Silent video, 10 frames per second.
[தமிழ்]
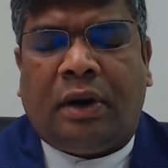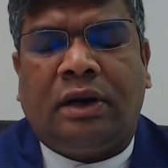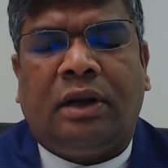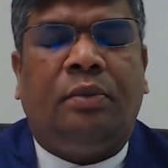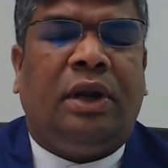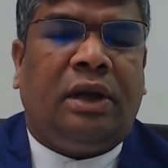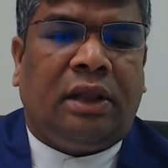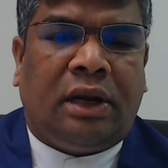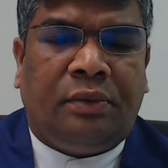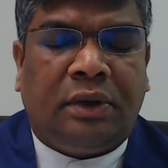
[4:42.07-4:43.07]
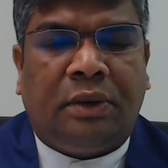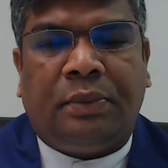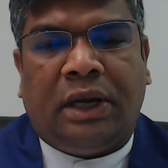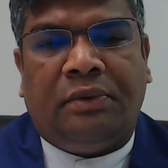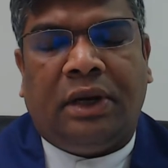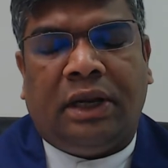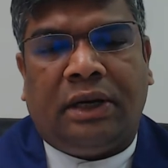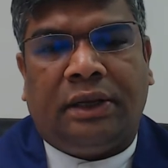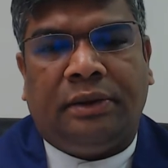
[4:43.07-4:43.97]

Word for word: பார்க்க முடியாத அளவுக்கு பண்ணிவிடுகின்றது